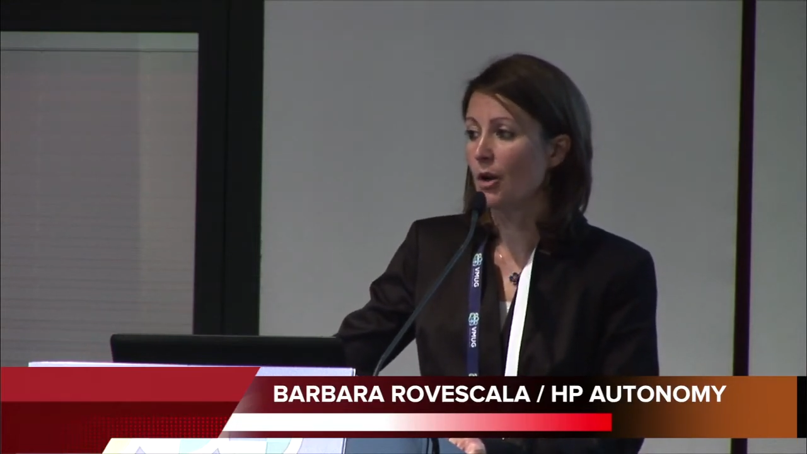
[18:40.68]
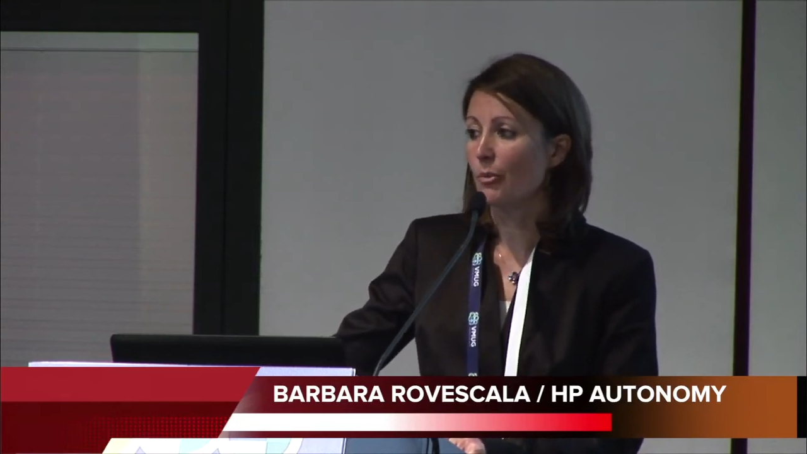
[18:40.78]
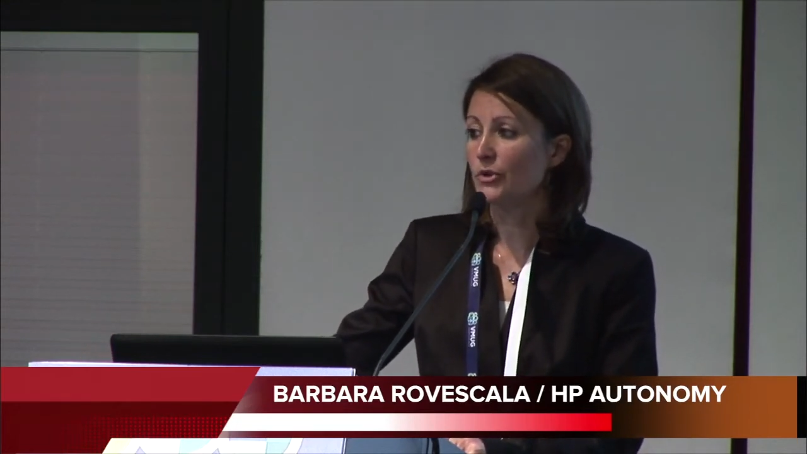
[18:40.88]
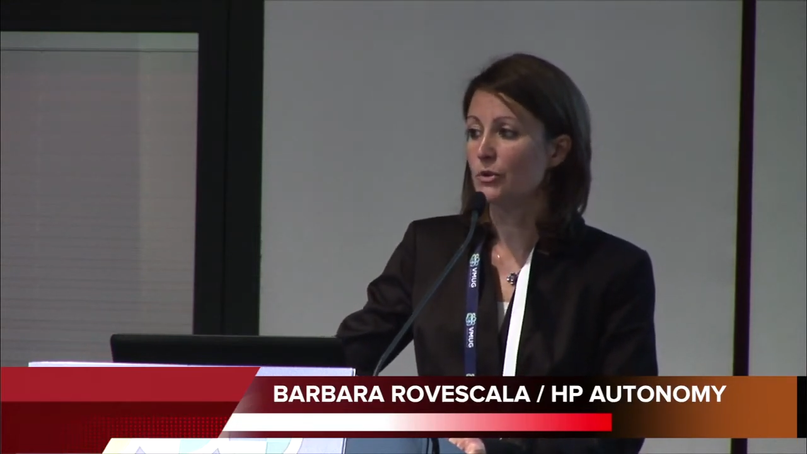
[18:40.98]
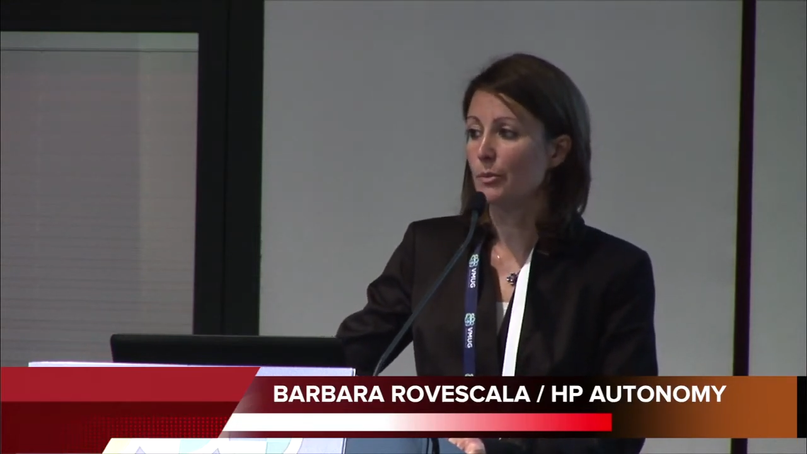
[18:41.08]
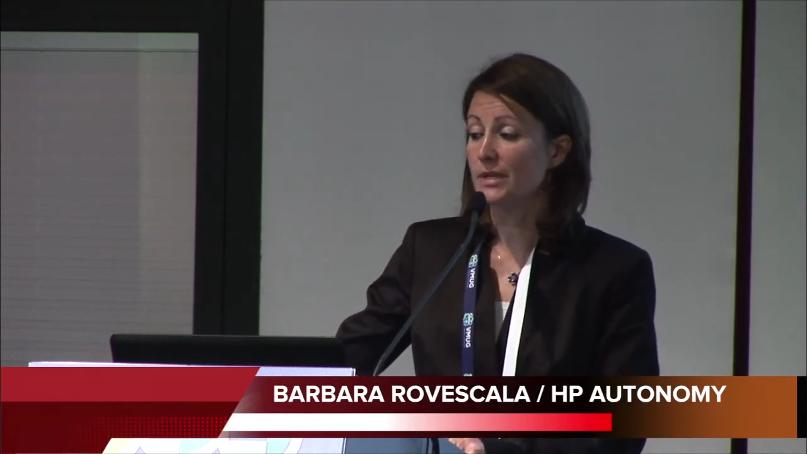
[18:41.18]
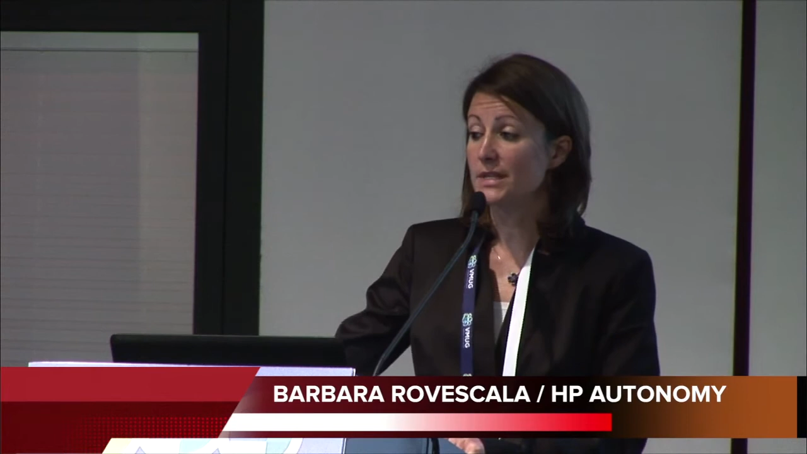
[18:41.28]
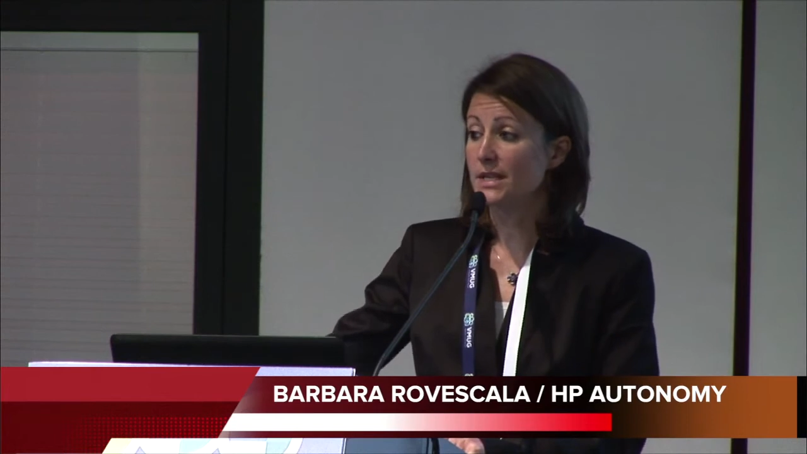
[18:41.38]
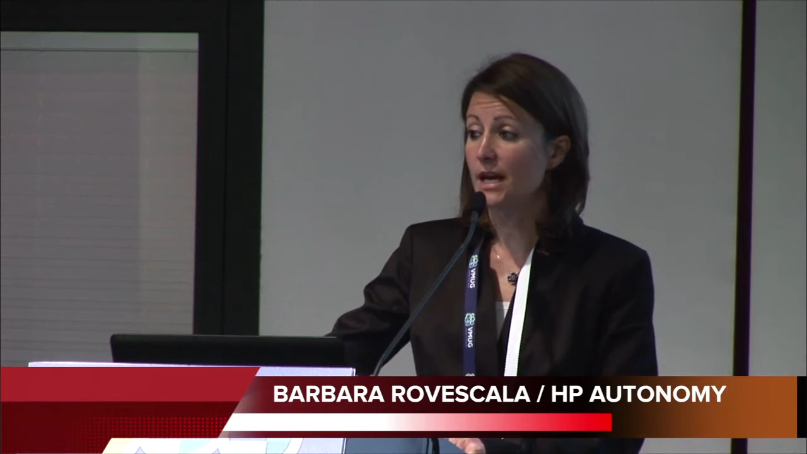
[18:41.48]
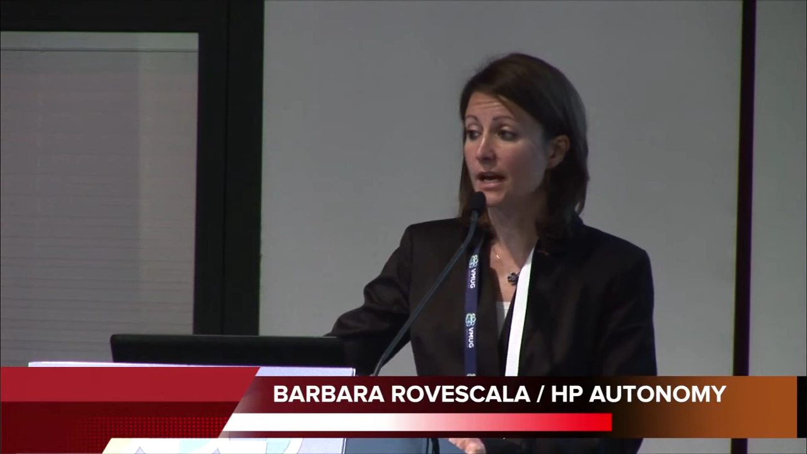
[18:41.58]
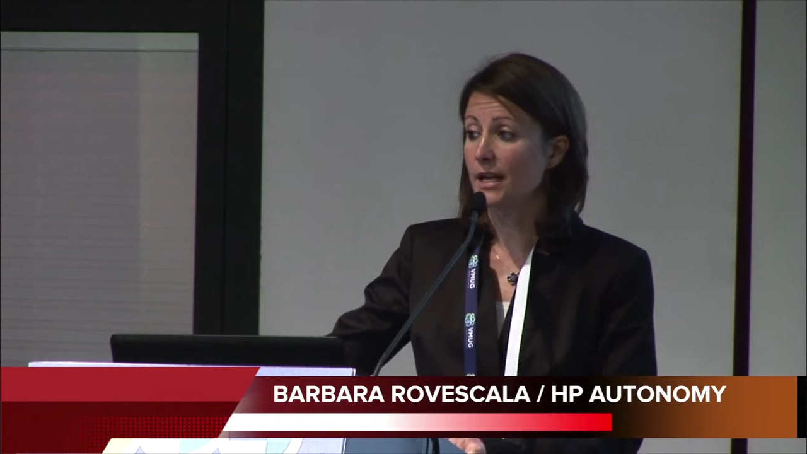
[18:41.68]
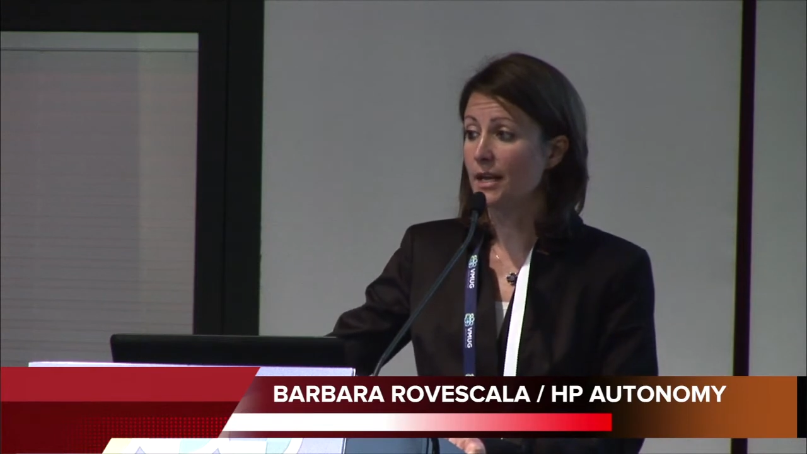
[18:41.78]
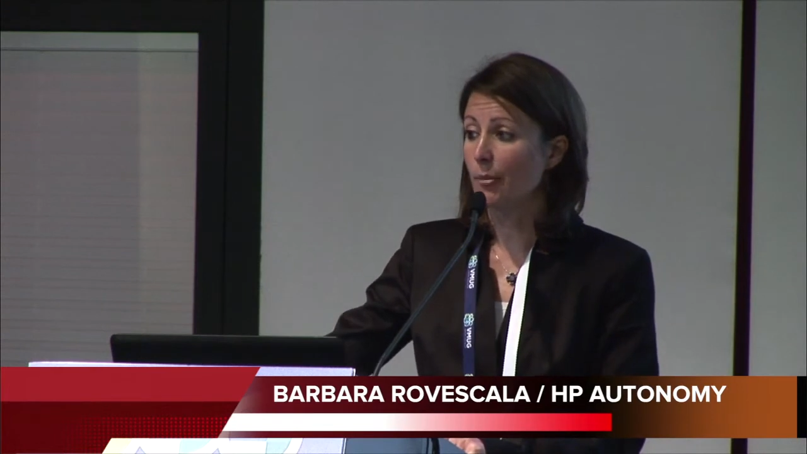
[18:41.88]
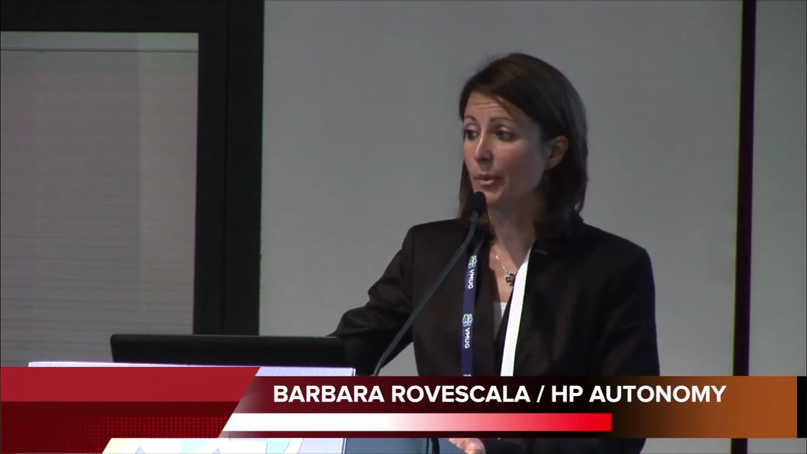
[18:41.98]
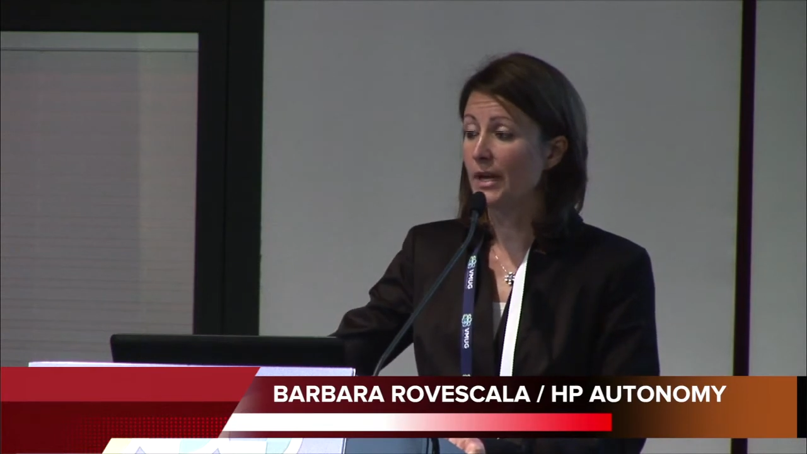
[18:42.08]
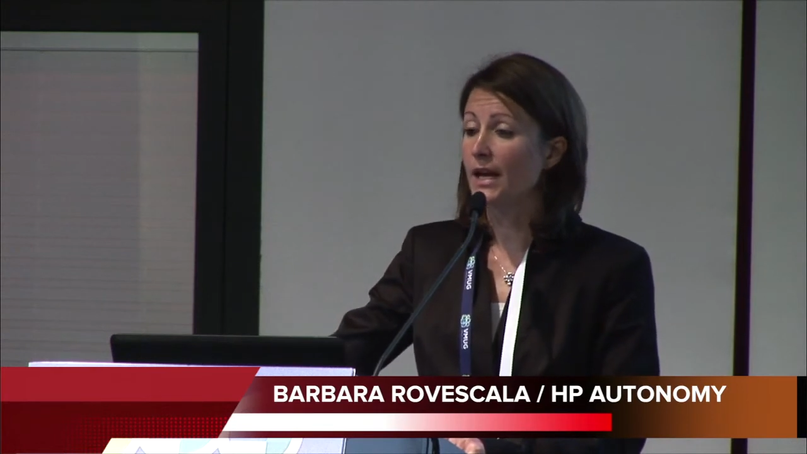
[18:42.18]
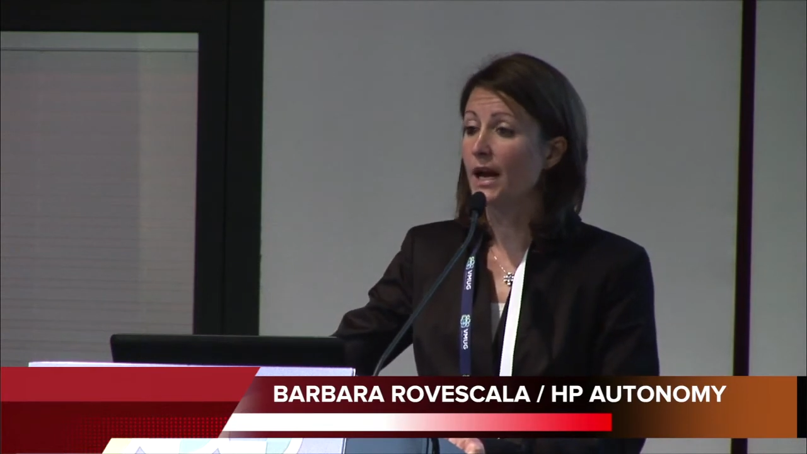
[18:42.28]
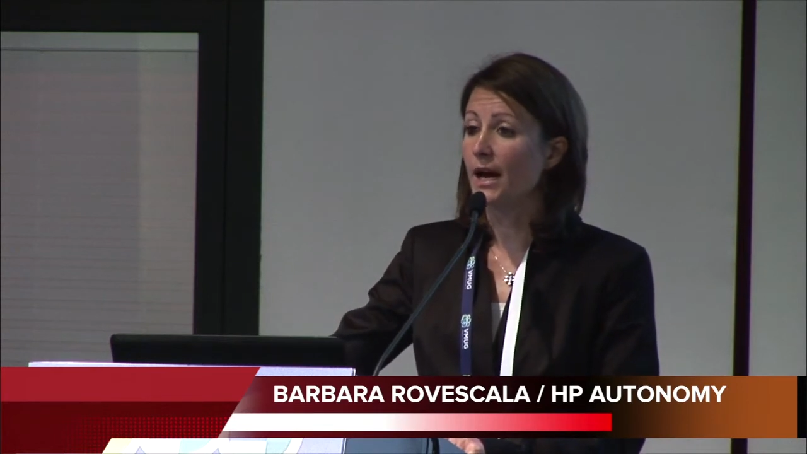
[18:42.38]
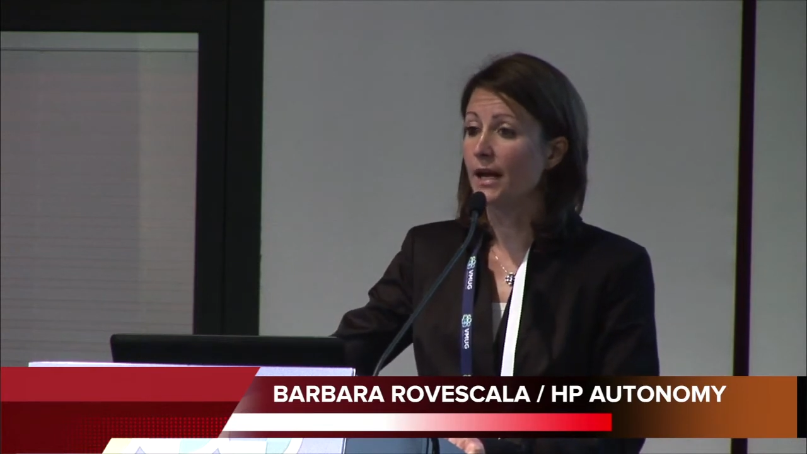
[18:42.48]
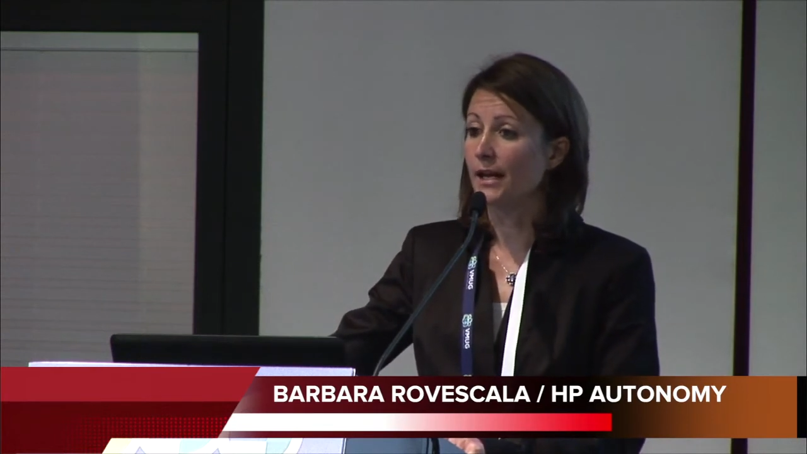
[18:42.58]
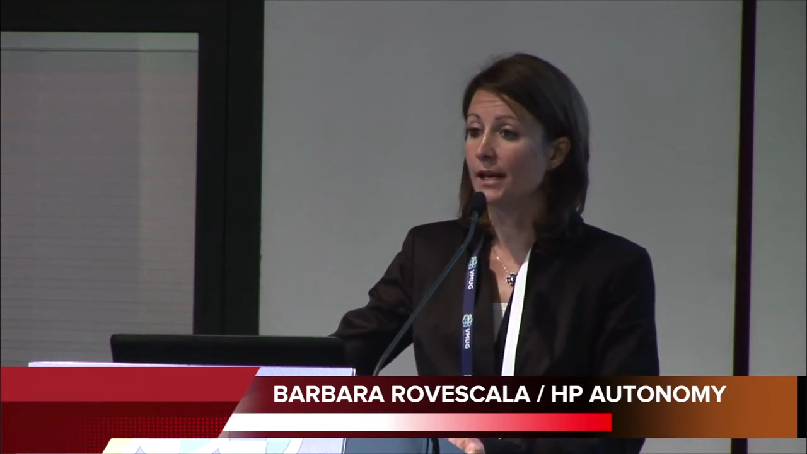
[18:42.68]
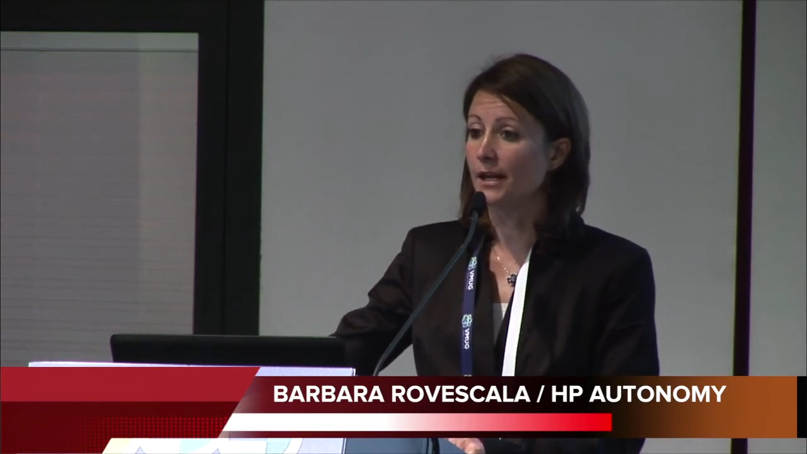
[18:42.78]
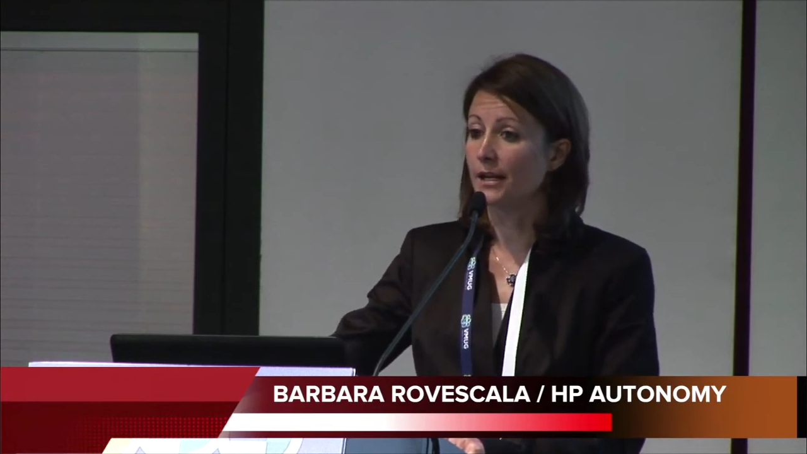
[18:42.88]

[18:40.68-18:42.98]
posso pensare di applicare